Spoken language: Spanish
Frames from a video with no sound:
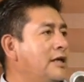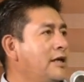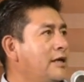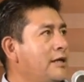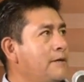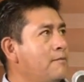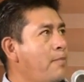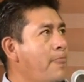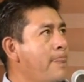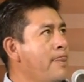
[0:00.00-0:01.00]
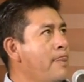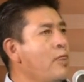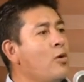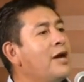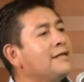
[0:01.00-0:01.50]
que
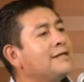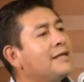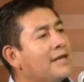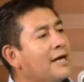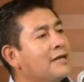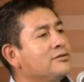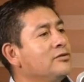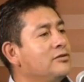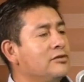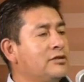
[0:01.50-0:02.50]
no hacen caso,